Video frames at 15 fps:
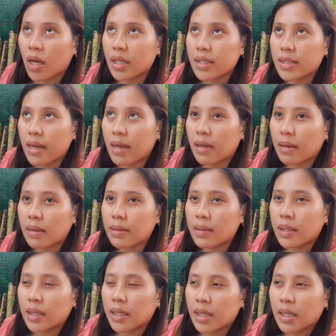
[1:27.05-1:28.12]
isang
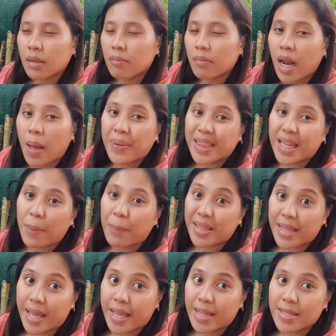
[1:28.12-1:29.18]
malapit ng
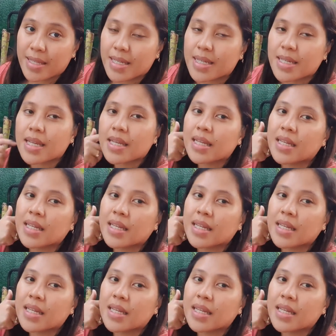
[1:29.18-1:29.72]
madeds.